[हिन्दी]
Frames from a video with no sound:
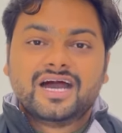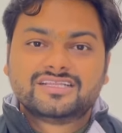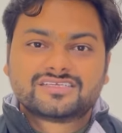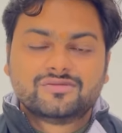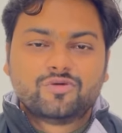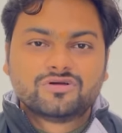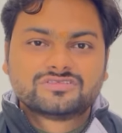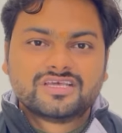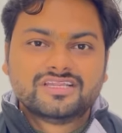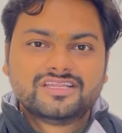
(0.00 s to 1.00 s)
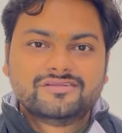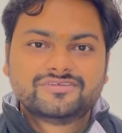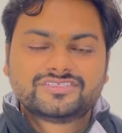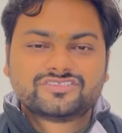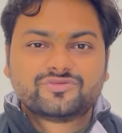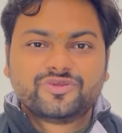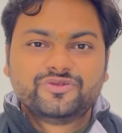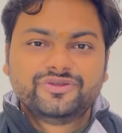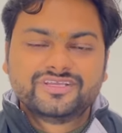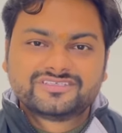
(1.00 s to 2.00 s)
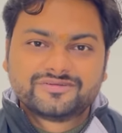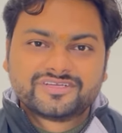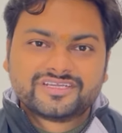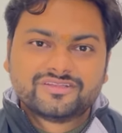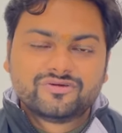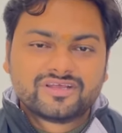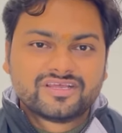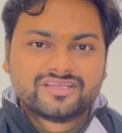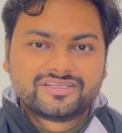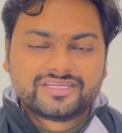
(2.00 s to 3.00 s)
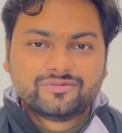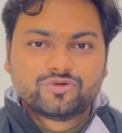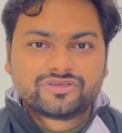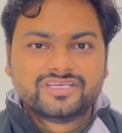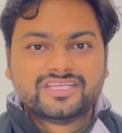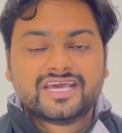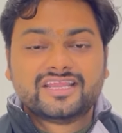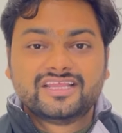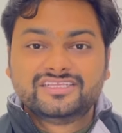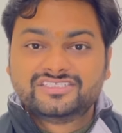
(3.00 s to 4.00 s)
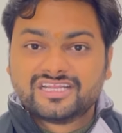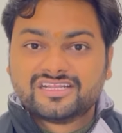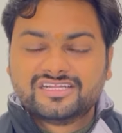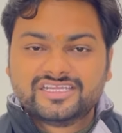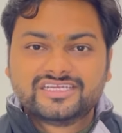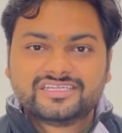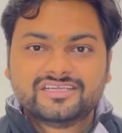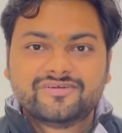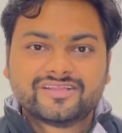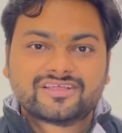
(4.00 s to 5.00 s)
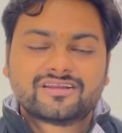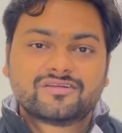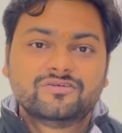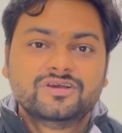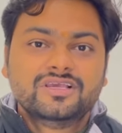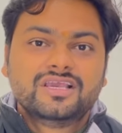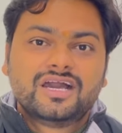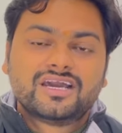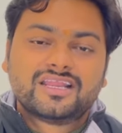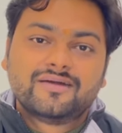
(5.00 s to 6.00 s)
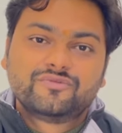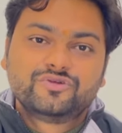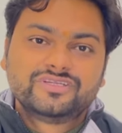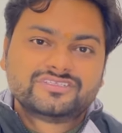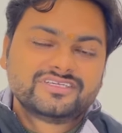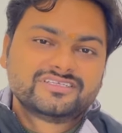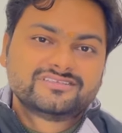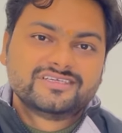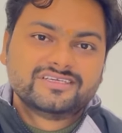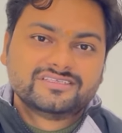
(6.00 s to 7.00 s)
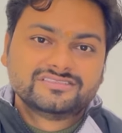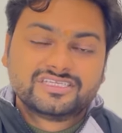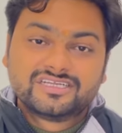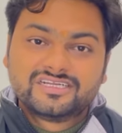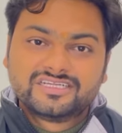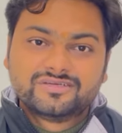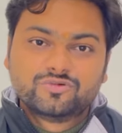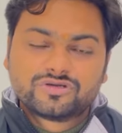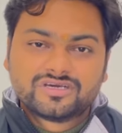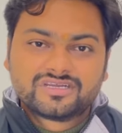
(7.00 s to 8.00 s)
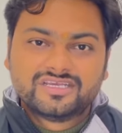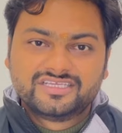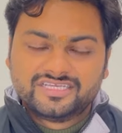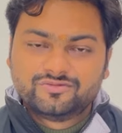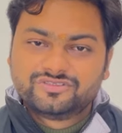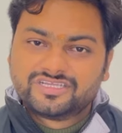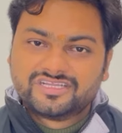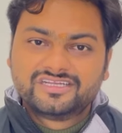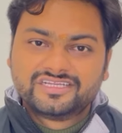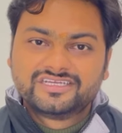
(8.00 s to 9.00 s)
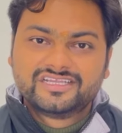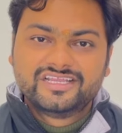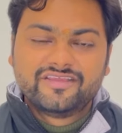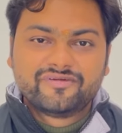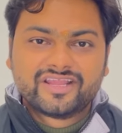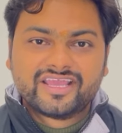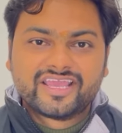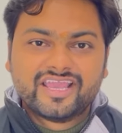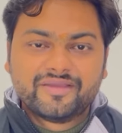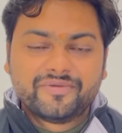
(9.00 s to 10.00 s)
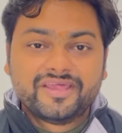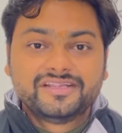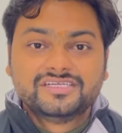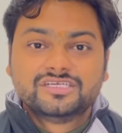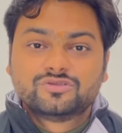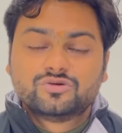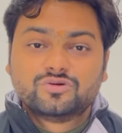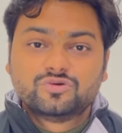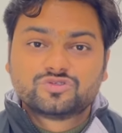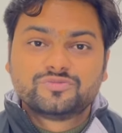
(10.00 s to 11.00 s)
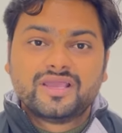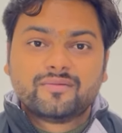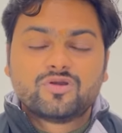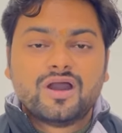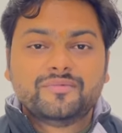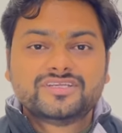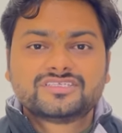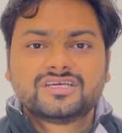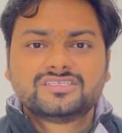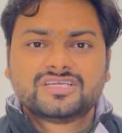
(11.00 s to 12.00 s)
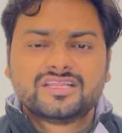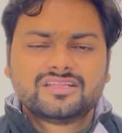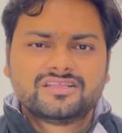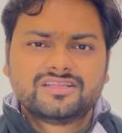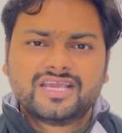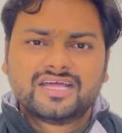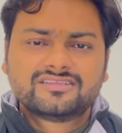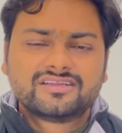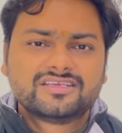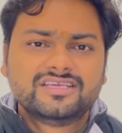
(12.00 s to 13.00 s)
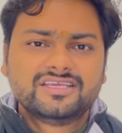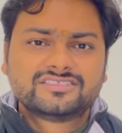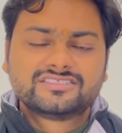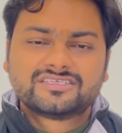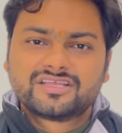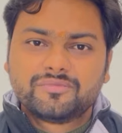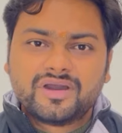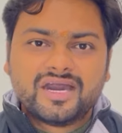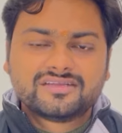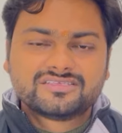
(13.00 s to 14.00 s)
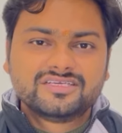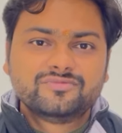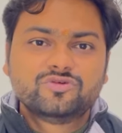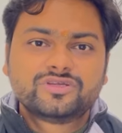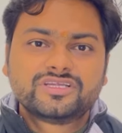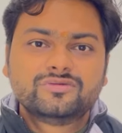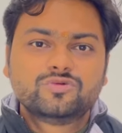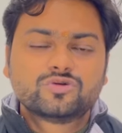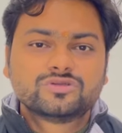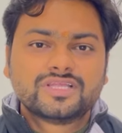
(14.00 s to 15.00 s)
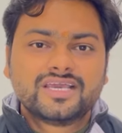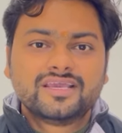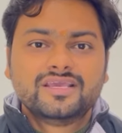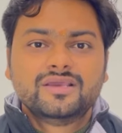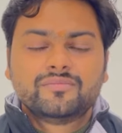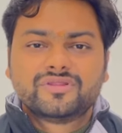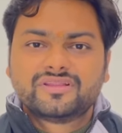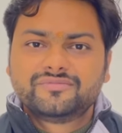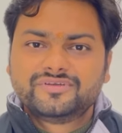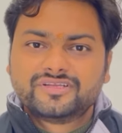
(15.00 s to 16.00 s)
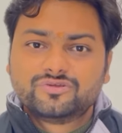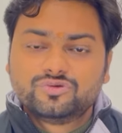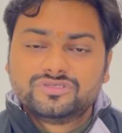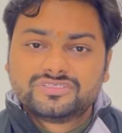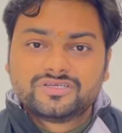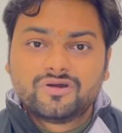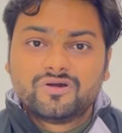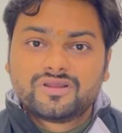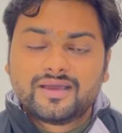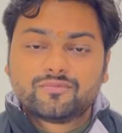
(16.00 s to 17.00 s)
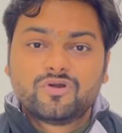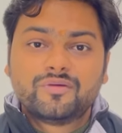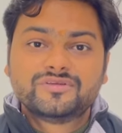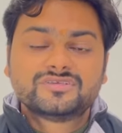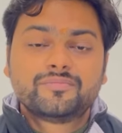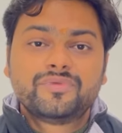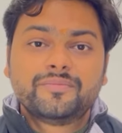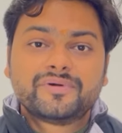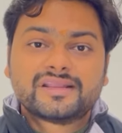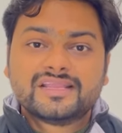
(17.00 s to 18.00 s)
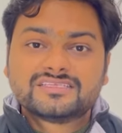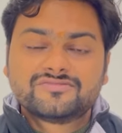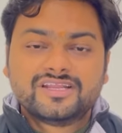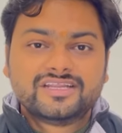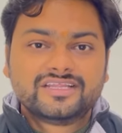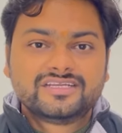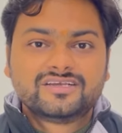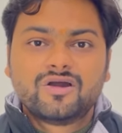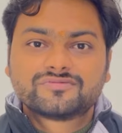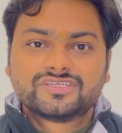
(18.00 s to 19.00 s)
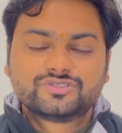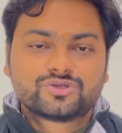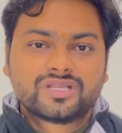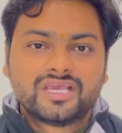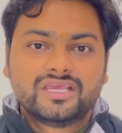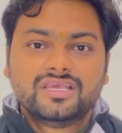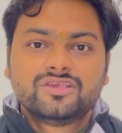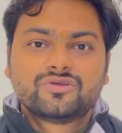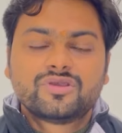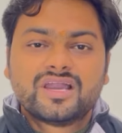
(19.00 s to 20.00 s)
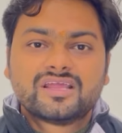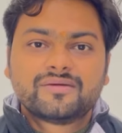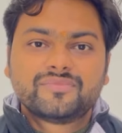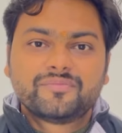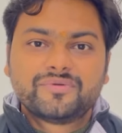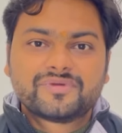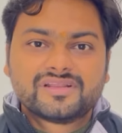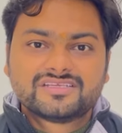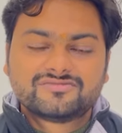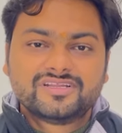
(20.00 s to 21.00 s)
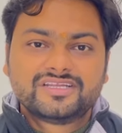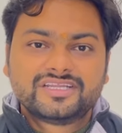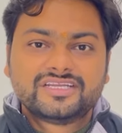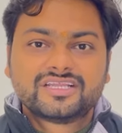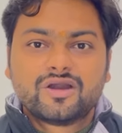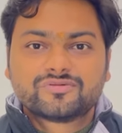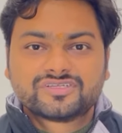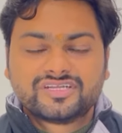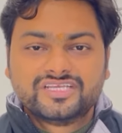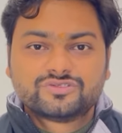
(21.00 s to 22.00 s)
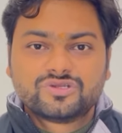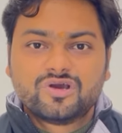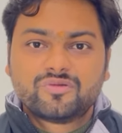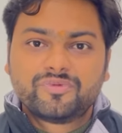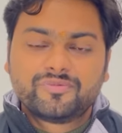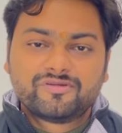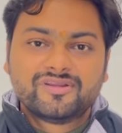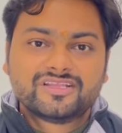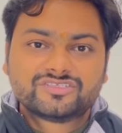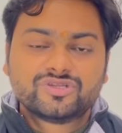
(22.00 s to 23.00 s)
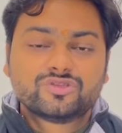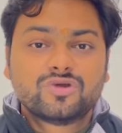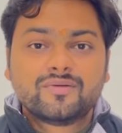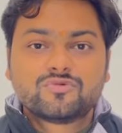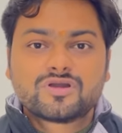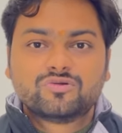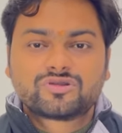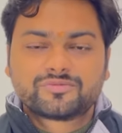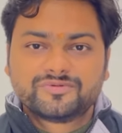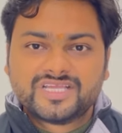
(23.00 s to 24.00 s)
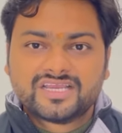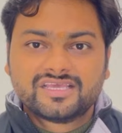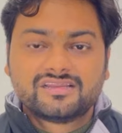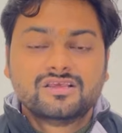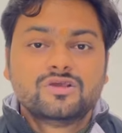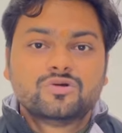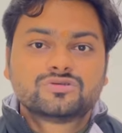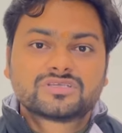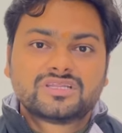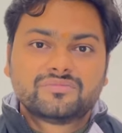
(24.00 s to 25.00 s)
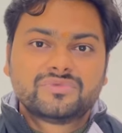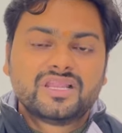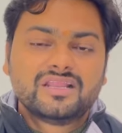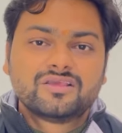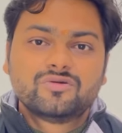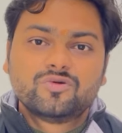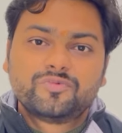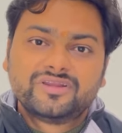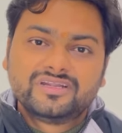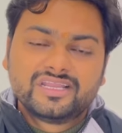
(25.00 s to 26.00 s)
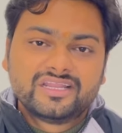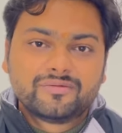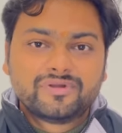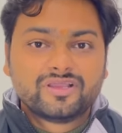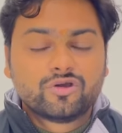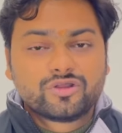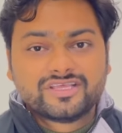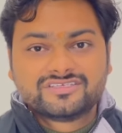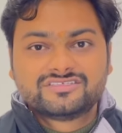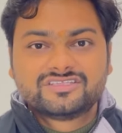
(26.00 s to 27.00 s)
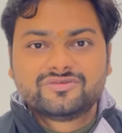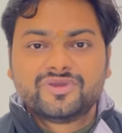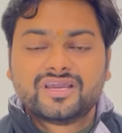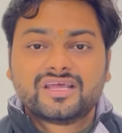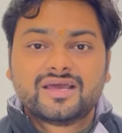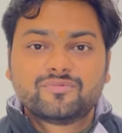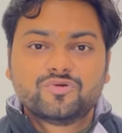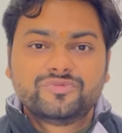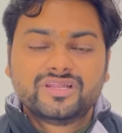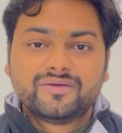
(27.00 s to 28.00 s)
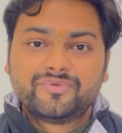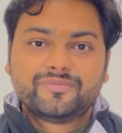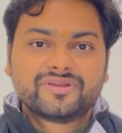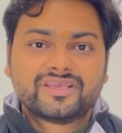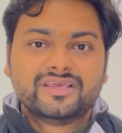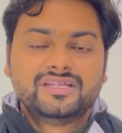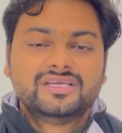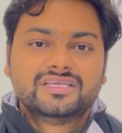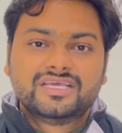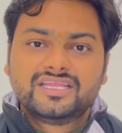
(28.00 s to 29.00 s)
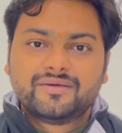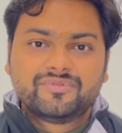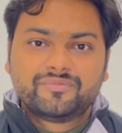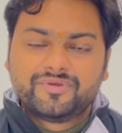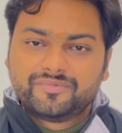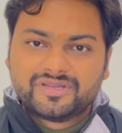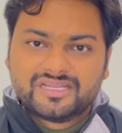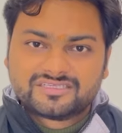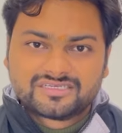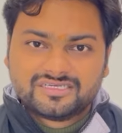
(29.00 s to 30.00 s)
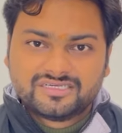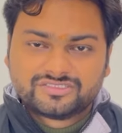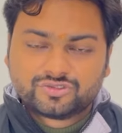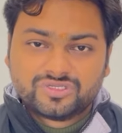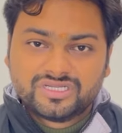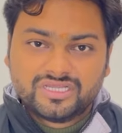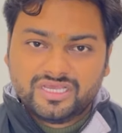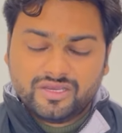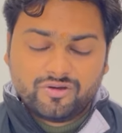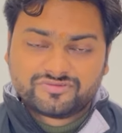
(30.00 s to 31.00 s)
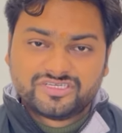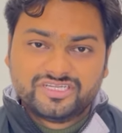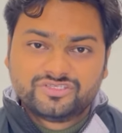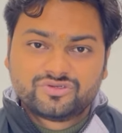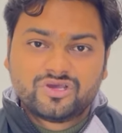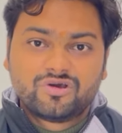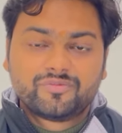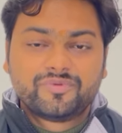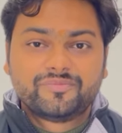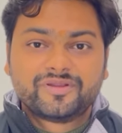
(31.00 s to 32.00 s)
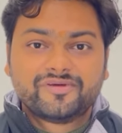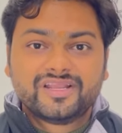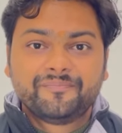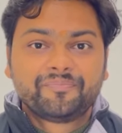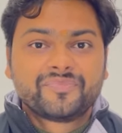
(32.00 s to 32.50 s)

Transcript: आजकल बहुत सारे रेलवे स्टेशन में यू टिकट के द्वारा ये टिकट बुक किए जा रहे हैं यानी जर्नल टिकट की बात कर रहा हूँ अगर आप यू टिकट से जनरल टिकट बुक कर रहे हैं यानी वो जनरल टिकट के लिए ही बनाया गया ऐप है तो उसमें आपको हमेशा ज़्यादातर याद रखिए स्टेशन के बाहर से ही वो टिकट बुक होता है पंद्रह मीटर दूरी से और आपको हमेशा पेपरलेस वाले टिकट का ऑप्शन चुनना है क्योंकि अगर आपने पेपरलेस वाले टिकट का ऑप्शन नहीं चुना चुना और पेपर वाला चुना तो आपको काउंटर पर जाकर उसका नंबर डाल के वो प्रिंट लेना पड़ेगा और ऐसी स्थिति में अगर आपको बिना पेपर के यानी आपने पेपर लेस का चुना ऑप्शन नहीं चुना और पेपर वाला